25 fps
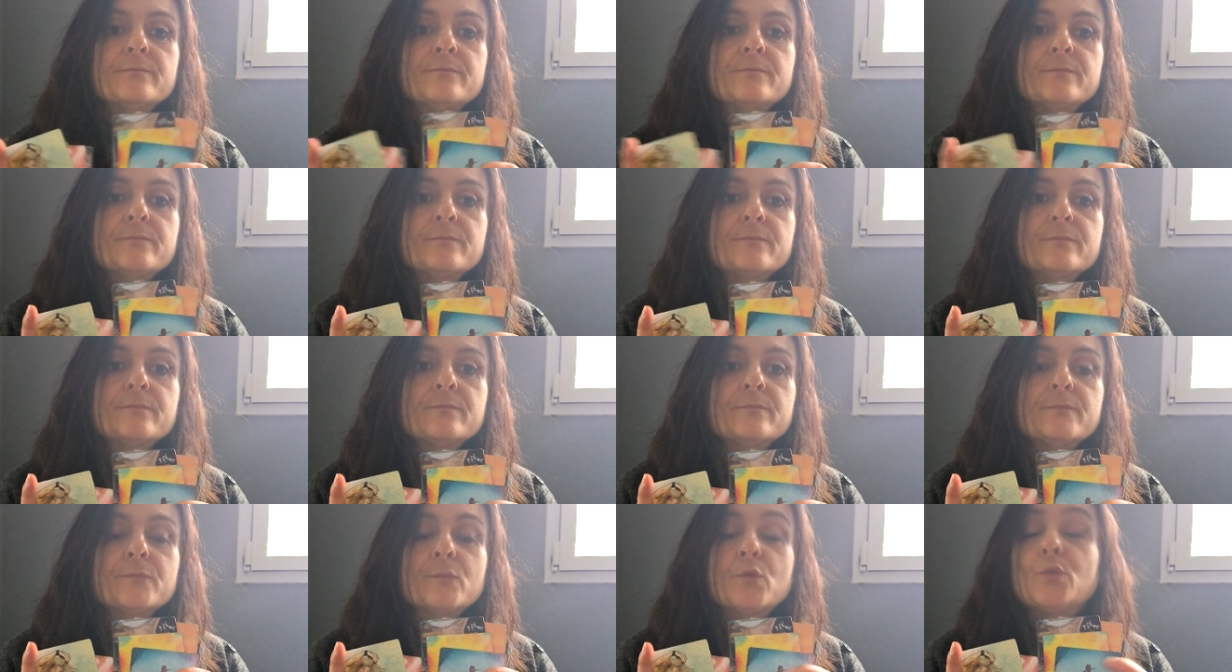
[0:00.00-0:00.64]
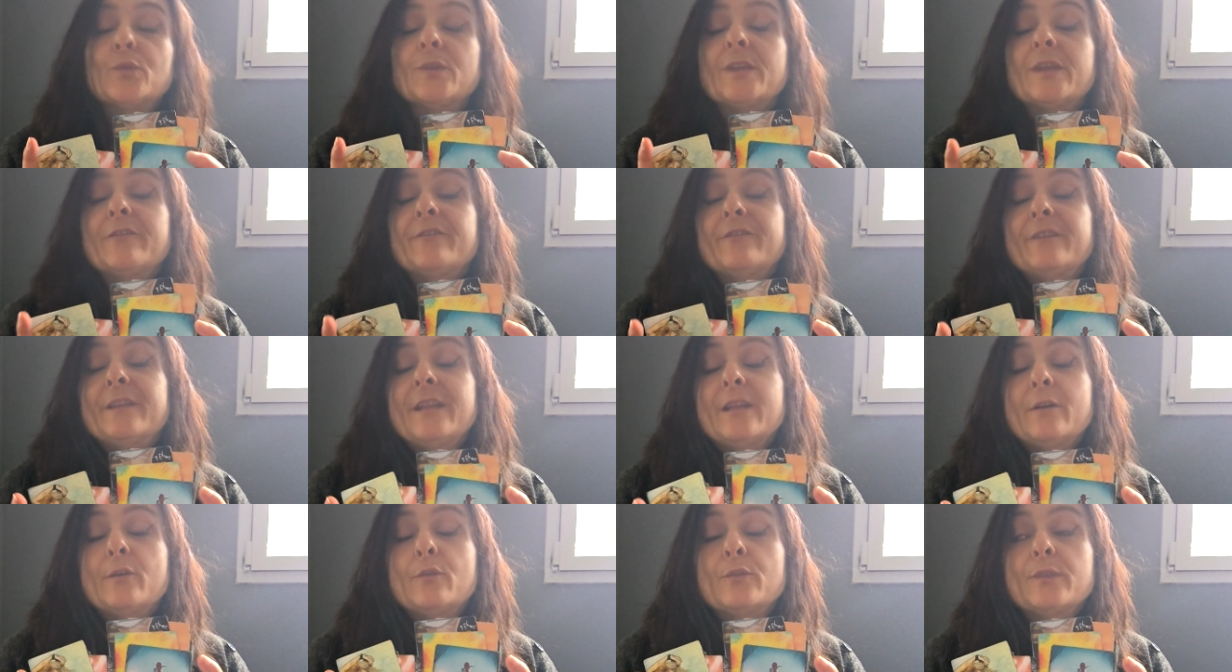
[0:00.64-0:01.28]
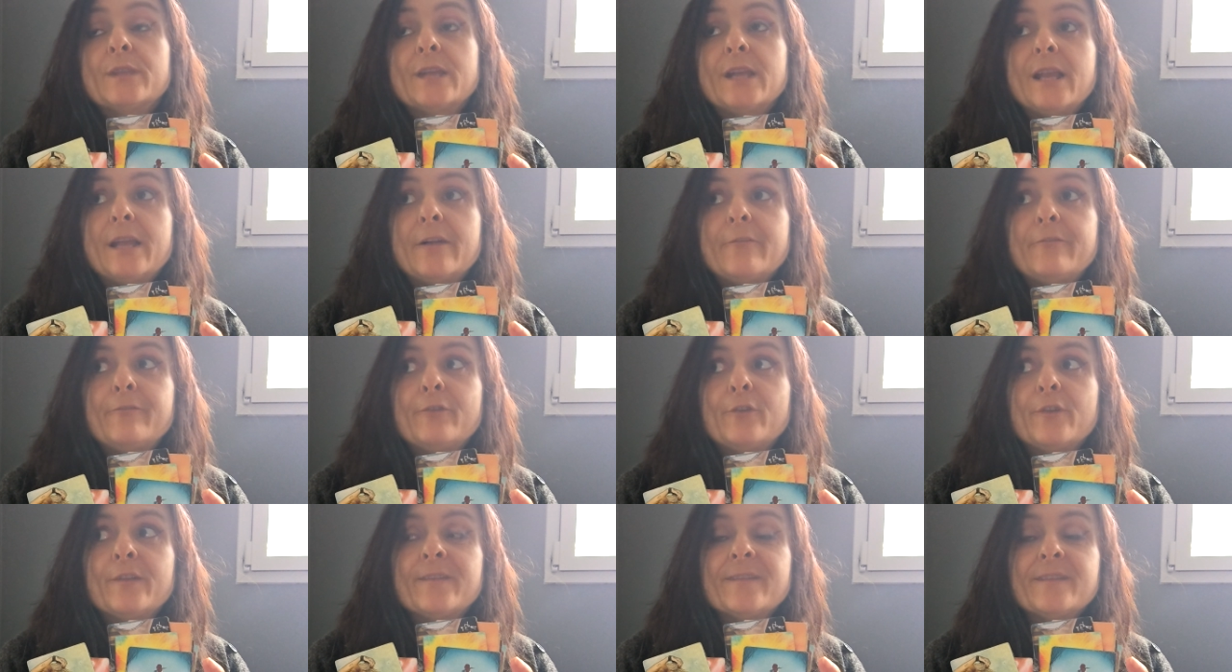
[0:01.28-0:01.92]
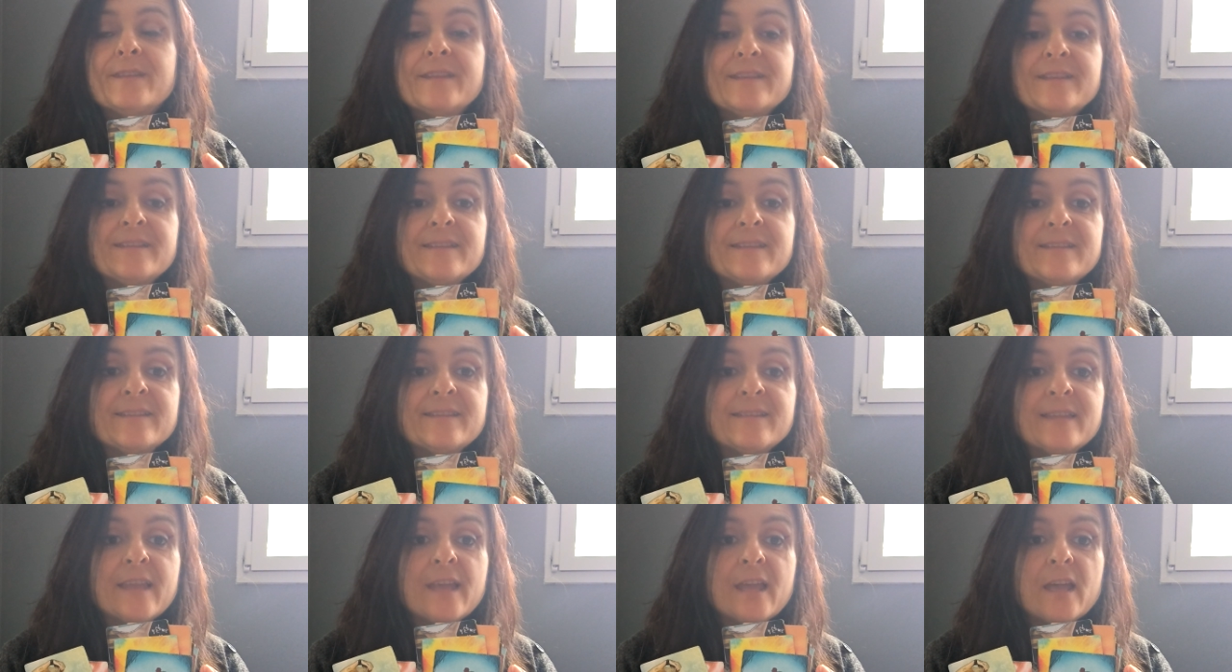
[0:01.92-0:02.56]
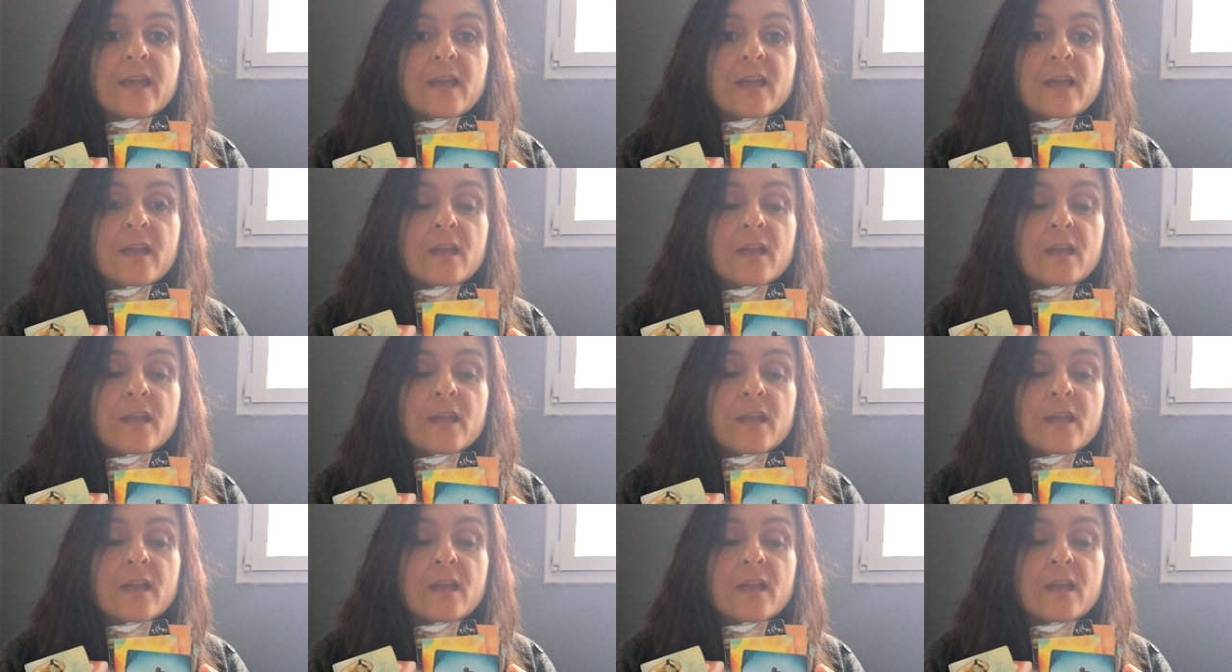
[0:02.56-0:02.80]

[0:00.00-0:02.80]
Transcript: mm, qu'on avait, qu'on a la force nécessaire